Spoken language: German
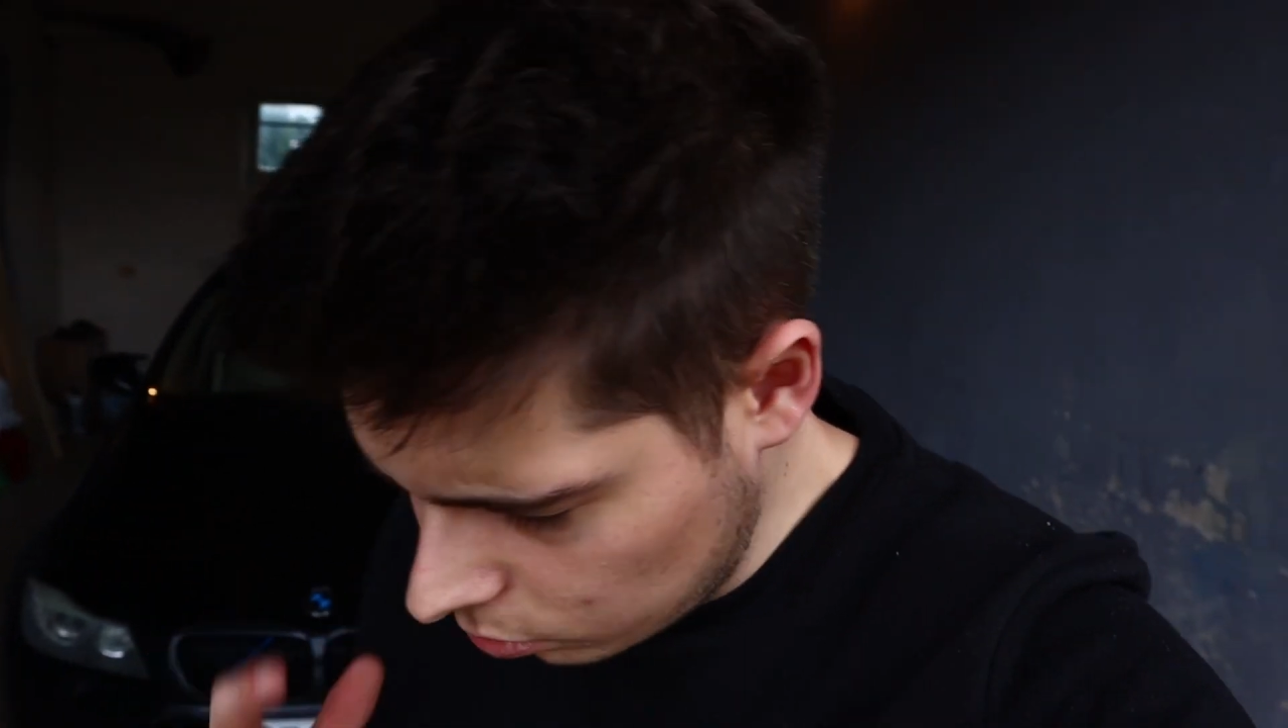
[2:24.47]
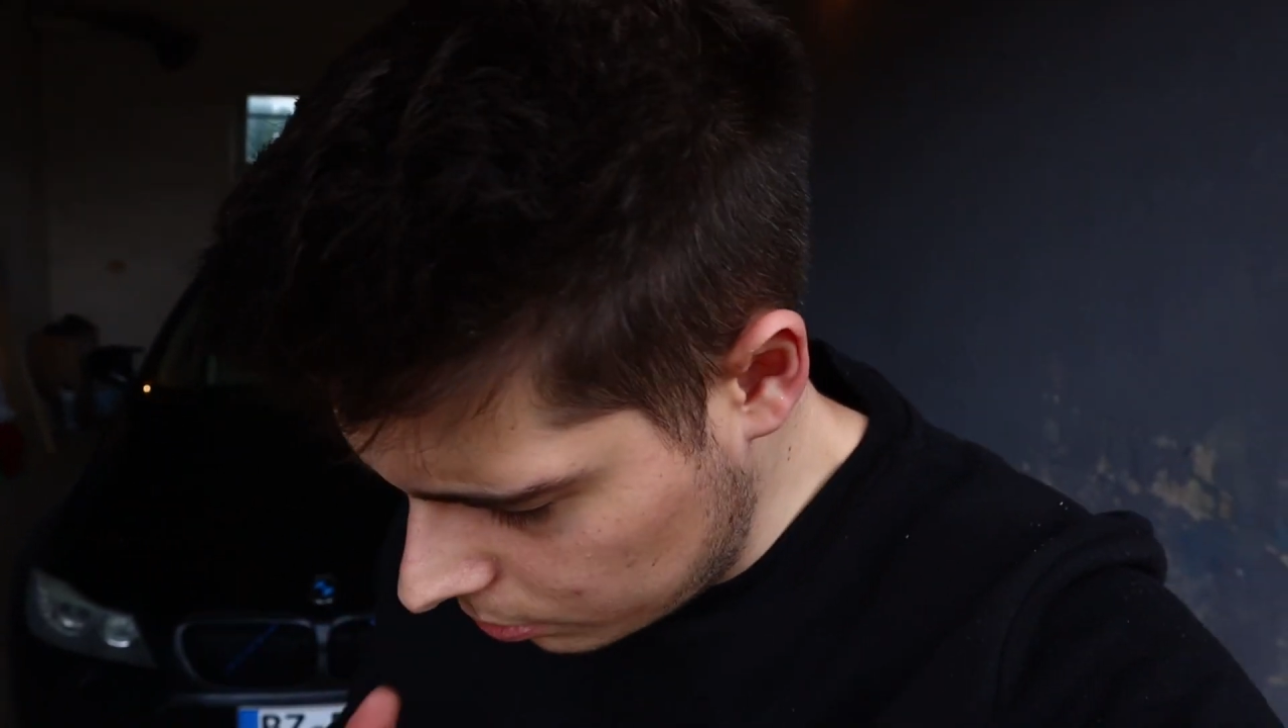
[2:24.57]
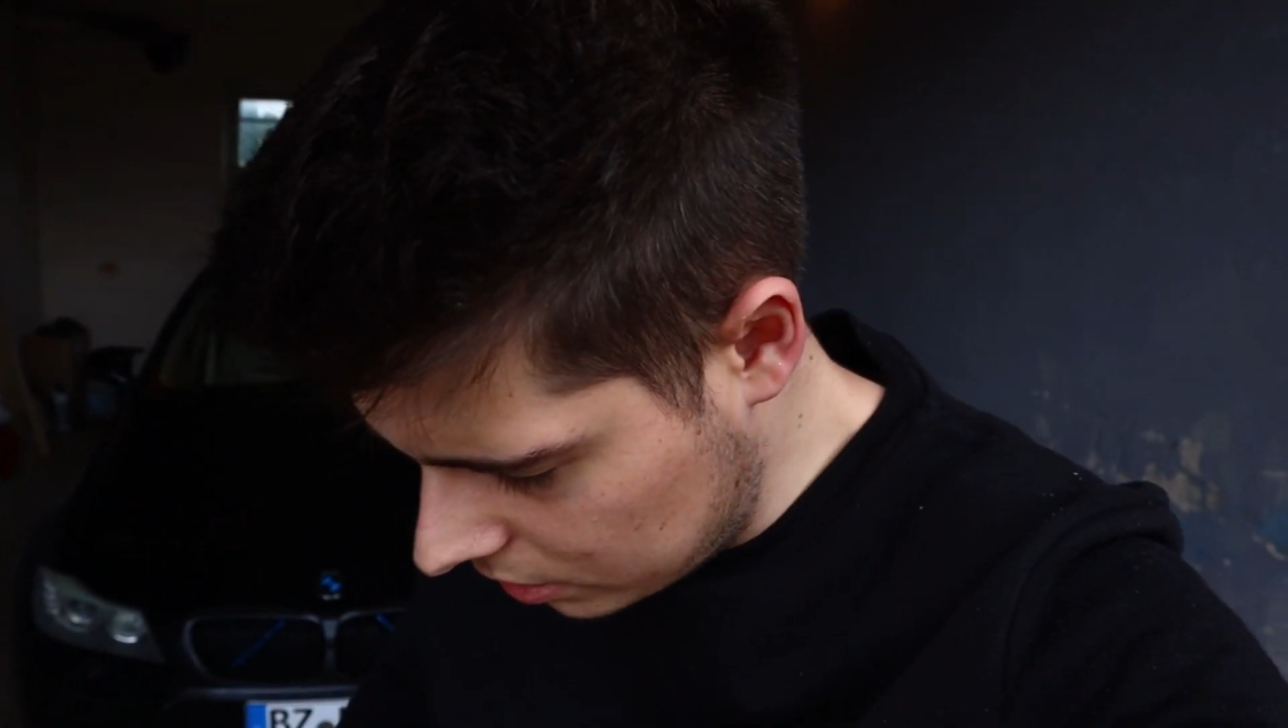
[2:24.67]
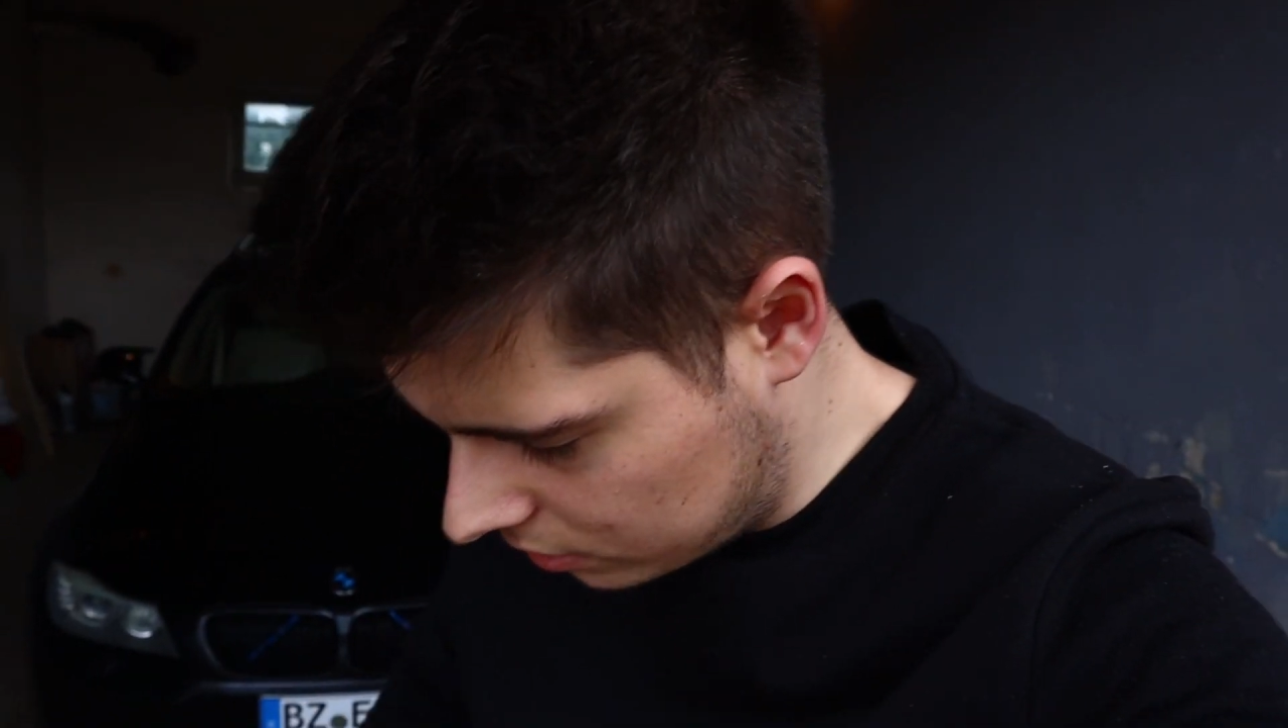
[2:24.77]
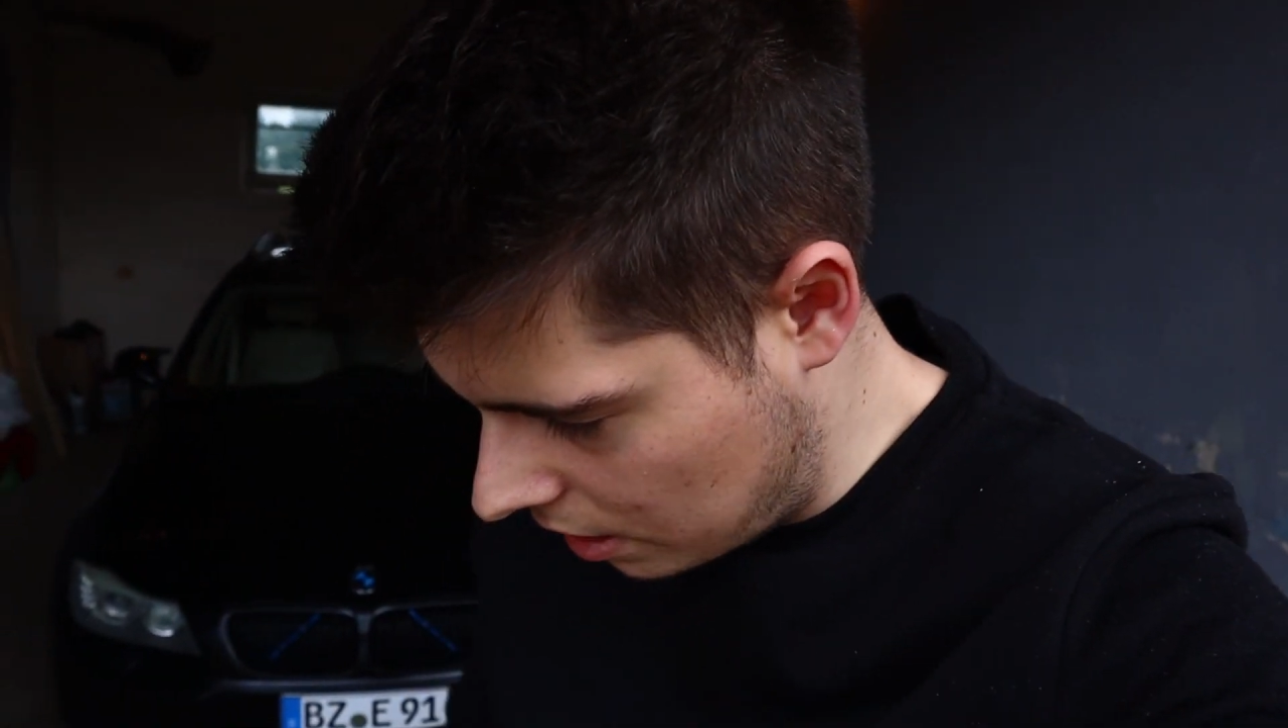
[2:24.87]

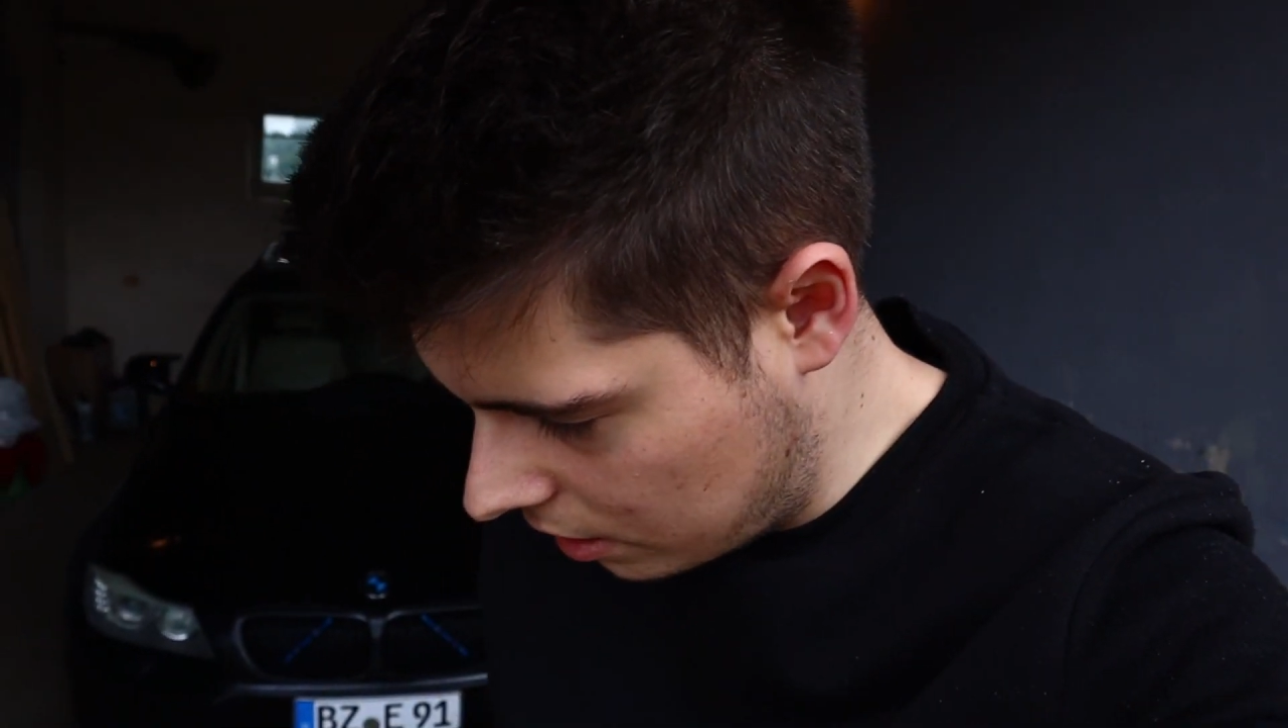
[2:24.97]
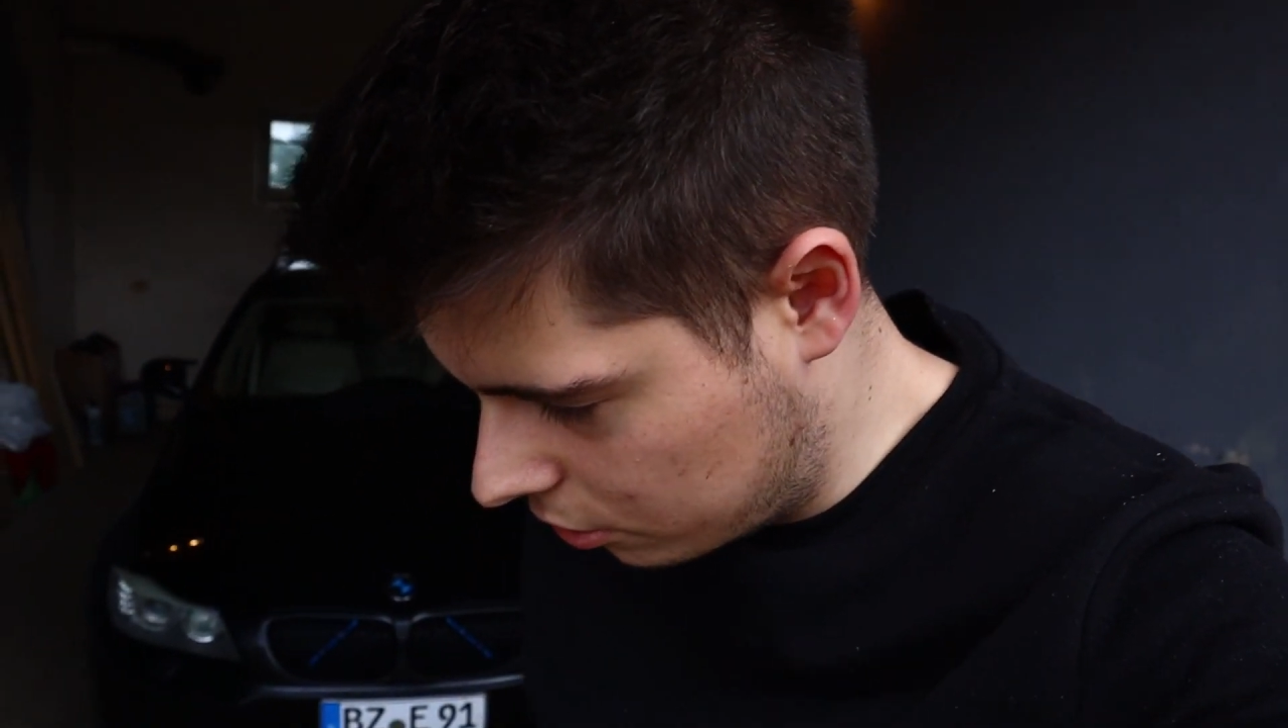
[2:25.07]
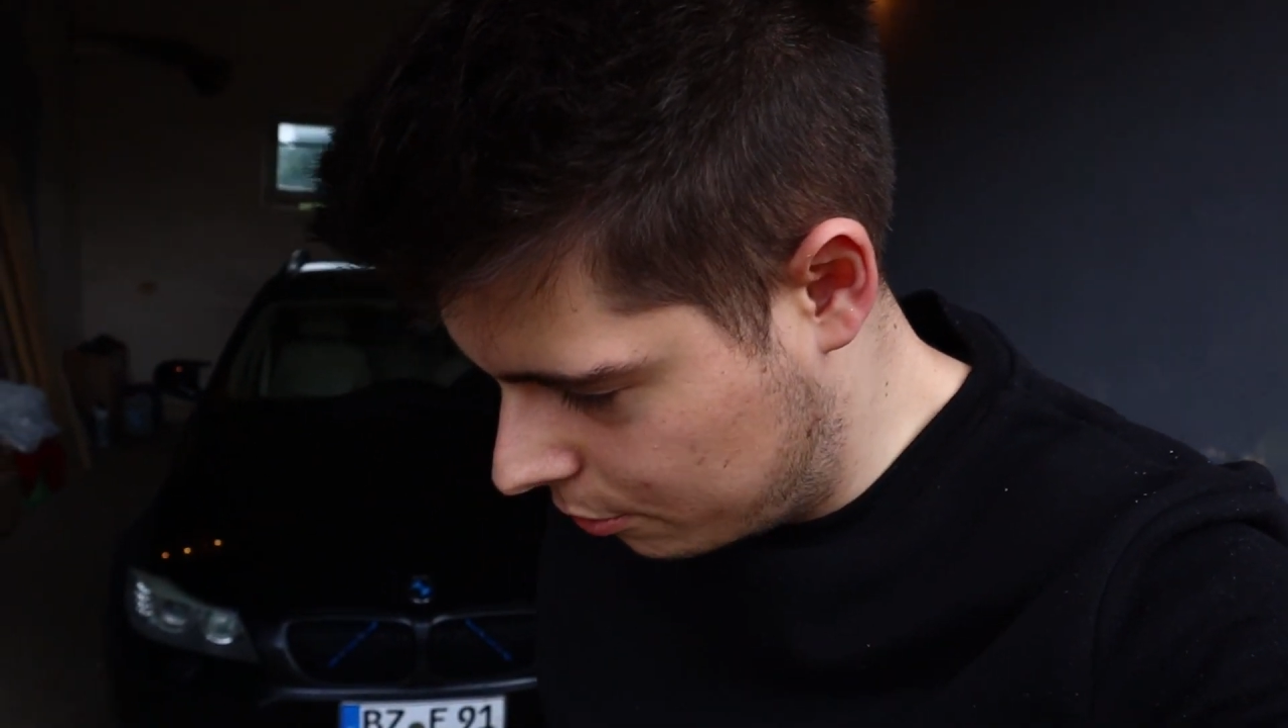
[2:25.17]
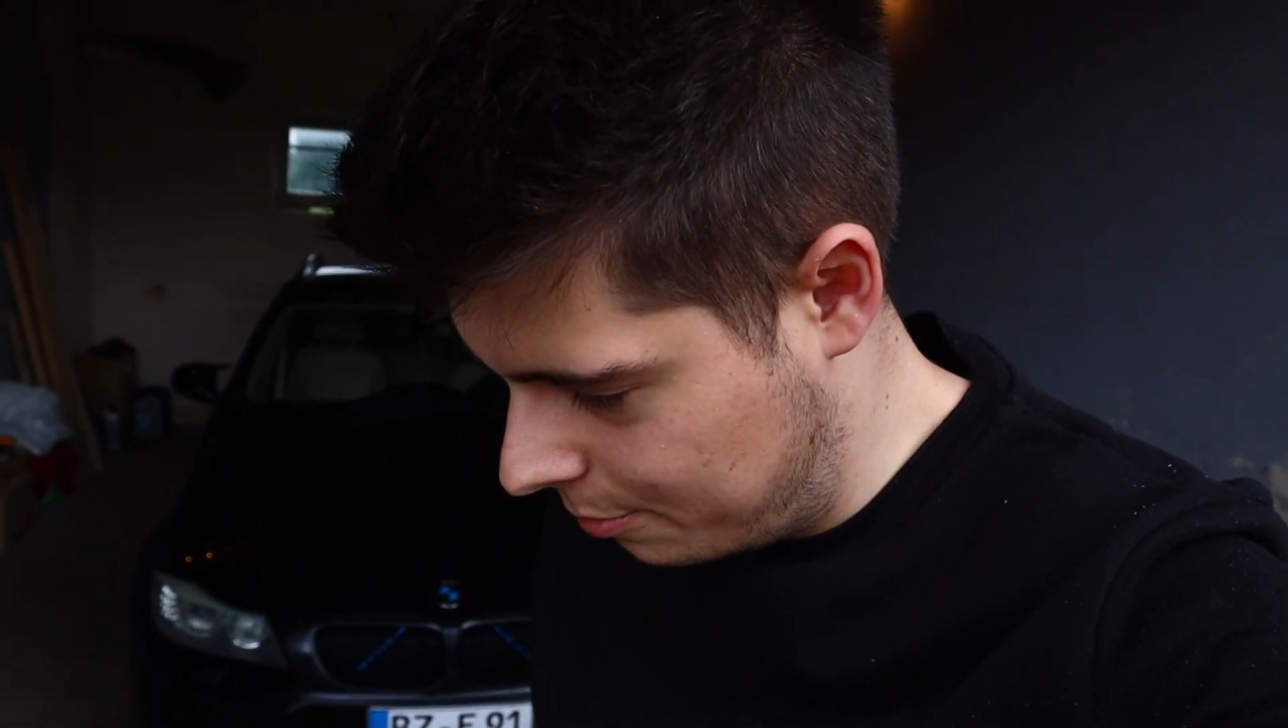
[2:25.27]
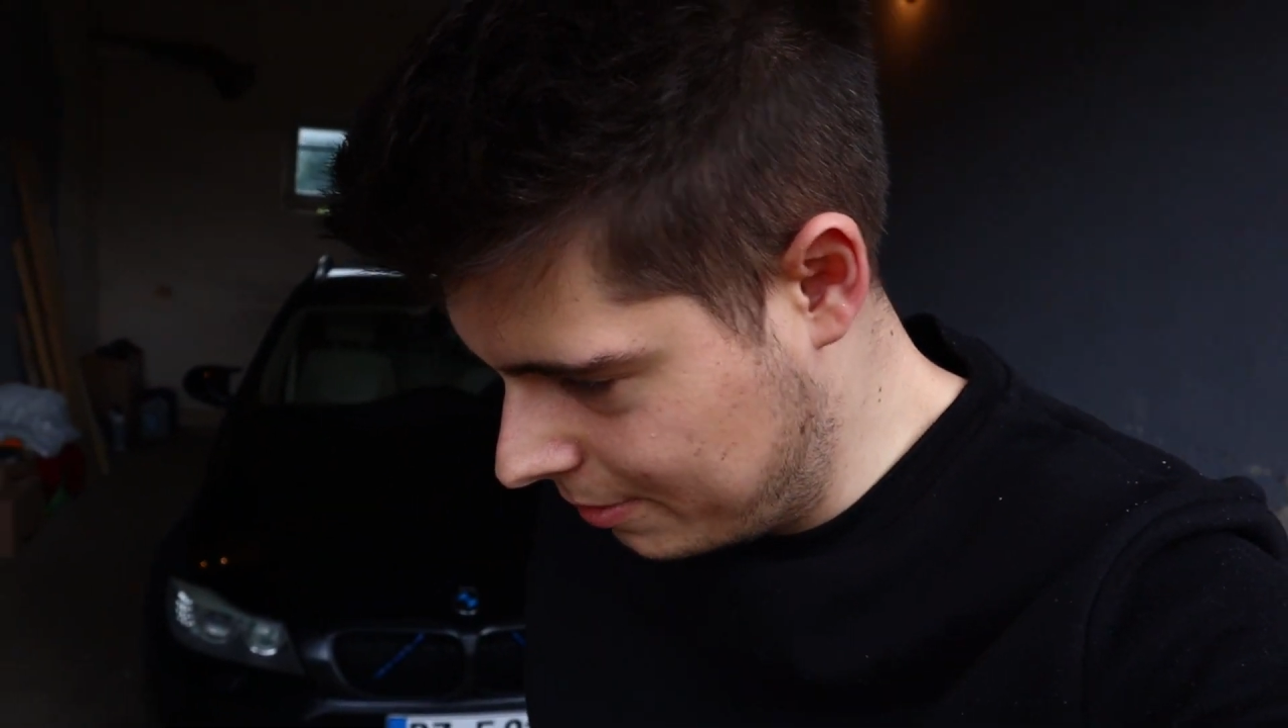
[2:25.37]
dumme Idee
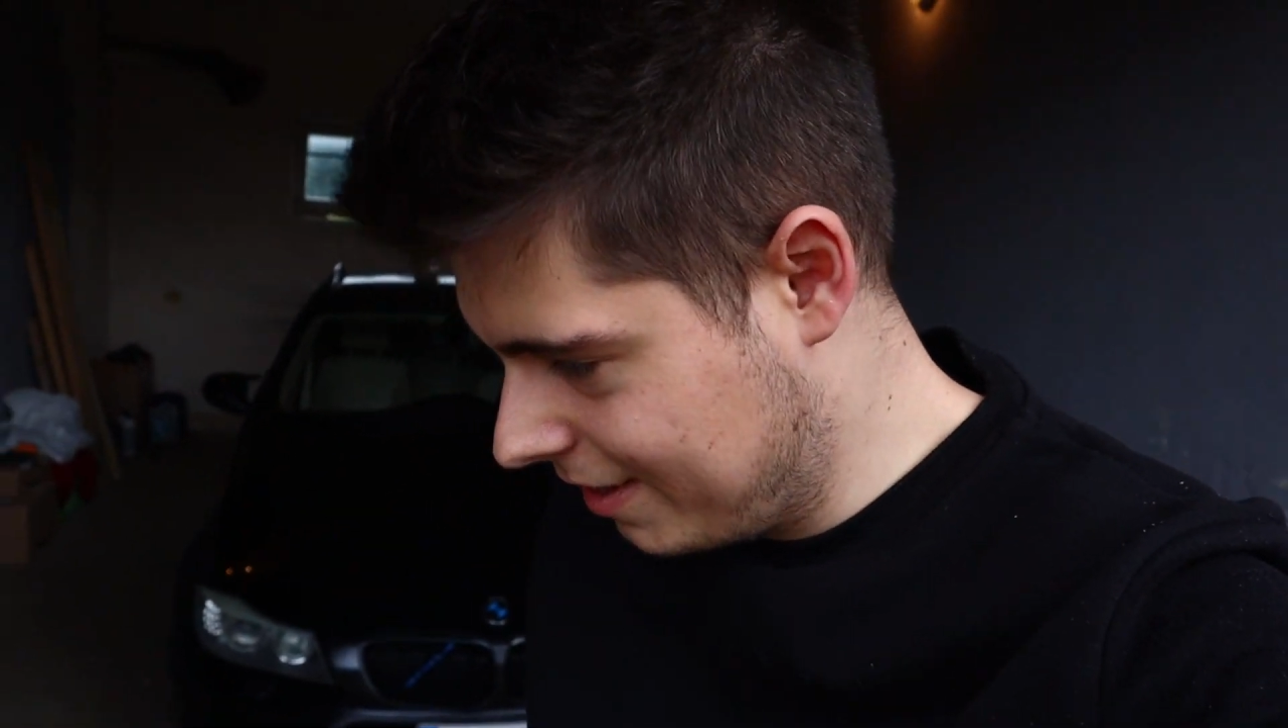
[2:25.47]
kommen.